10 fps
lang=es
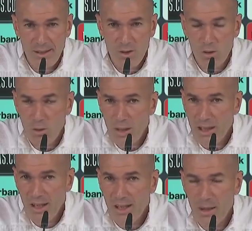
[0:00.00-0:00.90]
con
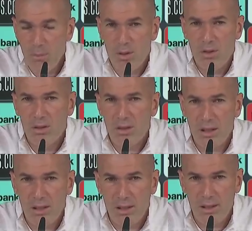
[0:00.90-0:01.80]
cualquier equipo,
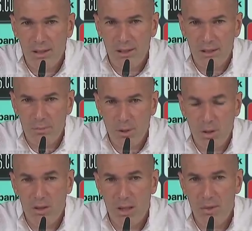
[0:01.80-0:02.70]

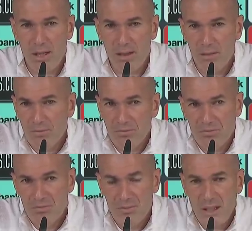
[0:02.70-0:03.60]
pero también
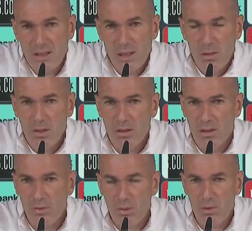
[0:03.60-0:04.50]
es el bonito
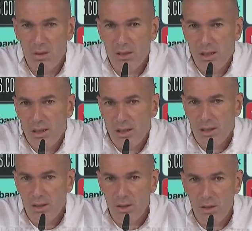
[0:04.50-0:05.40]
de fútbol, es
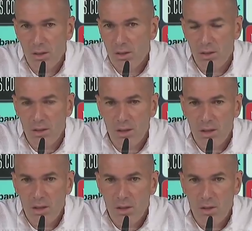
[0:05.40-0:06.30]
que hoy
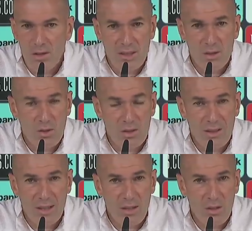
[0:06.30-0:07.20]
o estás
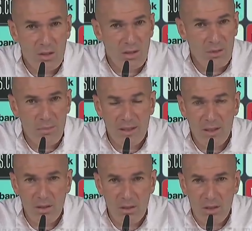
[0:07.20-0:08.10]
concentrado o estás
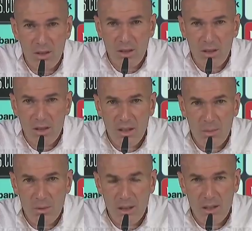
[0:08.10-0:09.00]
metido y,
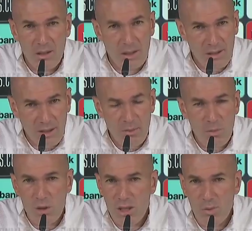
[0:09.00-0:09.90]
tiene tienes
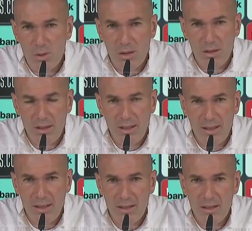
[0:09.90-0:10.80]
muchas posibilidades de
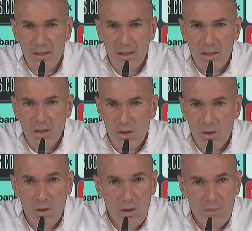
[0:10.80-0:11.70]
ganar
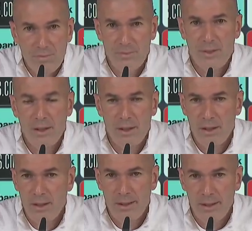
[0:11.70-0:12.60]
o
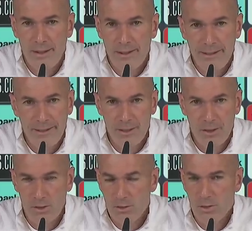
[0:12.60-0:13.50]
eh,
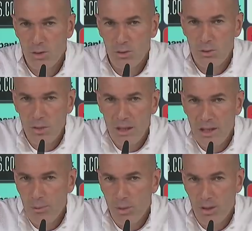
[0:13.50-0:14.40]
con un
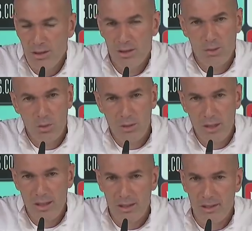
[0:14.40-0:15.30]
equipo que si tú
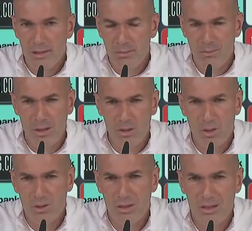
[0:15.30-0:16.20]
tienes menos
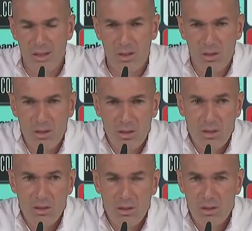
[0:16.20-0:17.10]
concentración
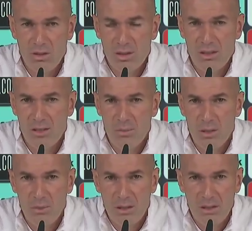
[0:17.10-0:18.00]
o, estás
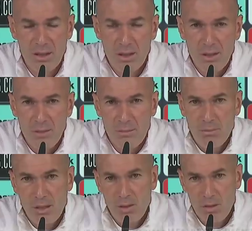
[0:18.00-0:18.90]
menos,
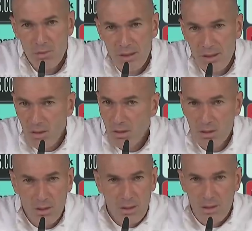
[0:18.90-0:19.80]
menos metido,
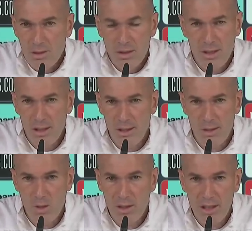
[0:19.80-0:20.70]
eh,
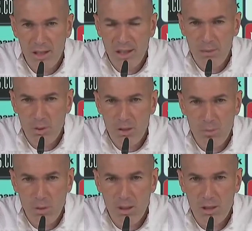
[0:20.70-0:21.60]
cualquier equipo te
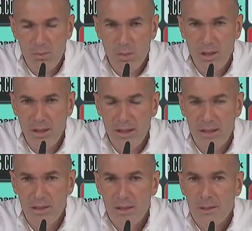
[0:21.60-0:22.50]
puede, te puede
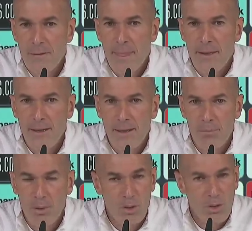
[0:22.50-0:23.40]
ganar. Eh,
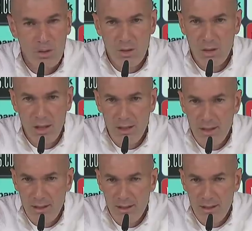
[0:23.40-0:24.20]
pero yo creo que la,